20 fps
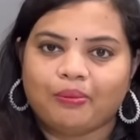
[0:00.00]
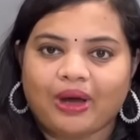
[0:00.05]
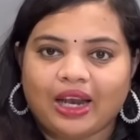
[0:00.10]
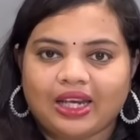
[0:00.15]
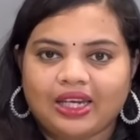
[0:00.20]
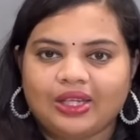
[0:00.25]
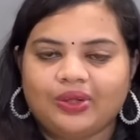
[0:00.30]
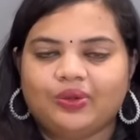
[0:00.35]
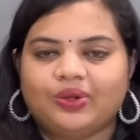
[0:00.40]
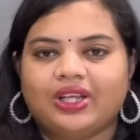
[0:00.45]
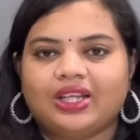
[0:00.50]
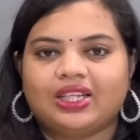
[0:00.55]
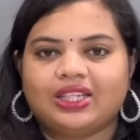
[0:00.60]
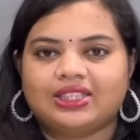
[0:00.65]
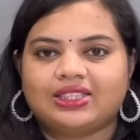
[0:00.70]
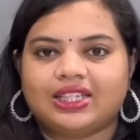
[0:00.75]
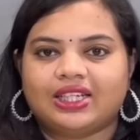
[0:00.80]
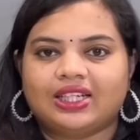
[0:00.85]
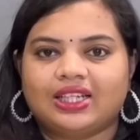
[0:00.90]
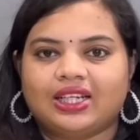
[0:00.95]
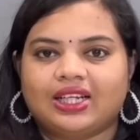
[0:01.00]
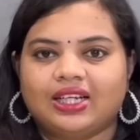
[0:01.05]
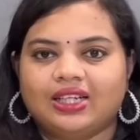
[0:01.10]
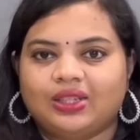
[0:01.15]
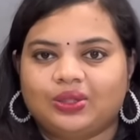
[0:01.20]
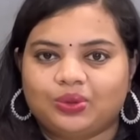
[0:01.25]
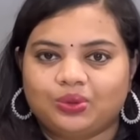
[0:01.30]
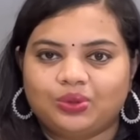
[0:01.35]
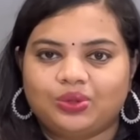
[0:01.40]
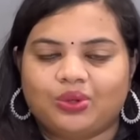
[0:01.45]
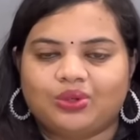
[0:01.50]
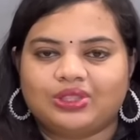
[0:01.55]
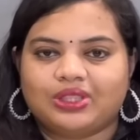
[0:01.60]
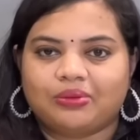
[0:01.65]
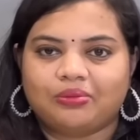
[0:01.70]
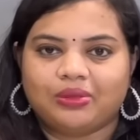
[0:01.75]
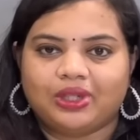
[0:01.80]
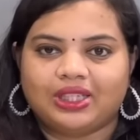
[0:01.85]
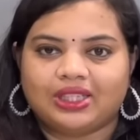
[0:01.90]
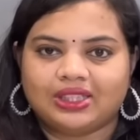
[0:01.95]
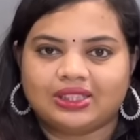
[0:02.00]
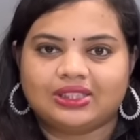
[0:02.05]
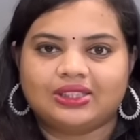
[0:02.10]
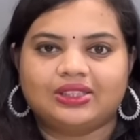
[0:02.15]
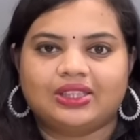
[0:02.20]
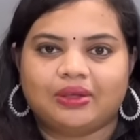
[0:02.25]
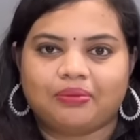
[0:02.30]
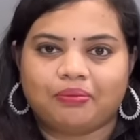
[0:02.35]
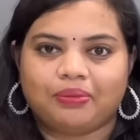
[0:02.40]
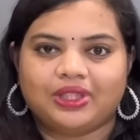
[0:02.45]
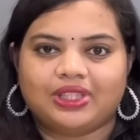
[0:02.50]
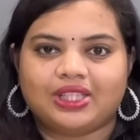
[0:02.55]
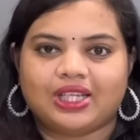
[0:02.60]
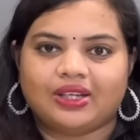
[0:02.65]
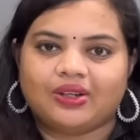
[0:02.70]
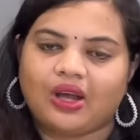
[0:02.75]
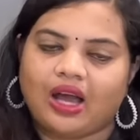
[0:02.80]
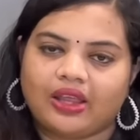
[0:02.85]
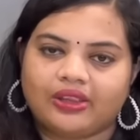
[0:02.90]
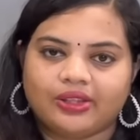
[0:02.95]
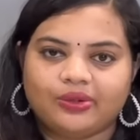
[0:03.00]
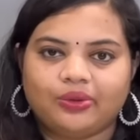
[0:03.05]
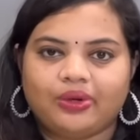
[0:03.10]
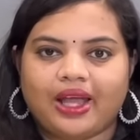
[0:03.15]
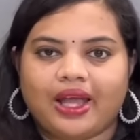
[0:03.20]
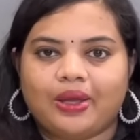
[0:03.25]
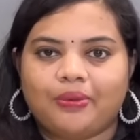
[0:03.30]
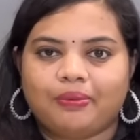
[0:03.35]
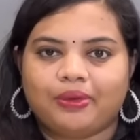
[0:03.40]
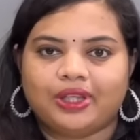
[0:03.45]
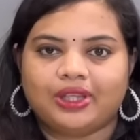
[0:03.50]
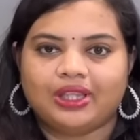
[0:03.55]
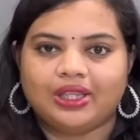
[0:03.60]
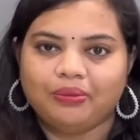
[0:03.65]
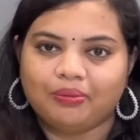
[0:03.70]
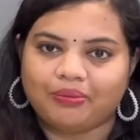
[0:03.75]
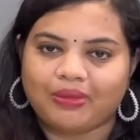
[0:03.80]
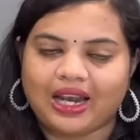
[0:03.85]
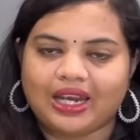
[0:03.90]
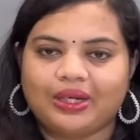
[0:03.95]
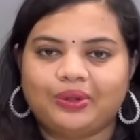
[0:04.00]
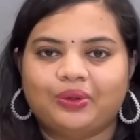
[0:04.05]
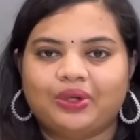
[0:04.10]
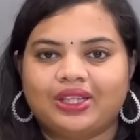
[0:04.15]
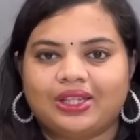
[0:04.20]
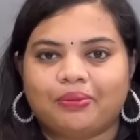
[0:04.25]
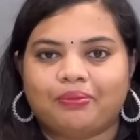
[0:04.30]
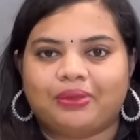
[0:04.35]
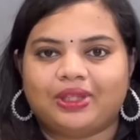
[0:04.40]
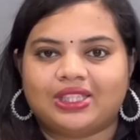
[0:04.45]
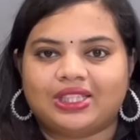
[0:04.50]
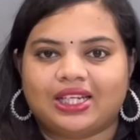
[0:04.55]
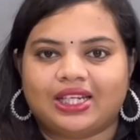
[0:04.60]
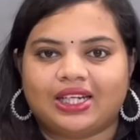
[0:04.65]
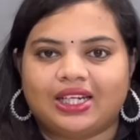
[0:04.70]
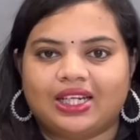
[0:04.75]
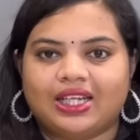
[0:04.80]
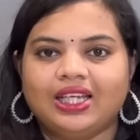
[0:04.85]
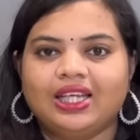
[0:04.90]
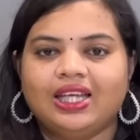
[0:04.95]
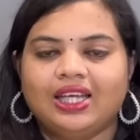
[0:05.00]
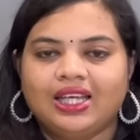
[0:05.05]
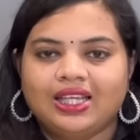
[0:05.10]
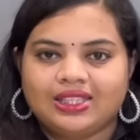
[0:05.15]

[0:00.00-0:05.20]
మళ్ళీ కూడా రీసెంట్గా టూ థౌజండ్ మీటర్స్ తెప్పించాను అది కూడా అయిపోయింది మళ్ళీ కూడా తెప్పించానండి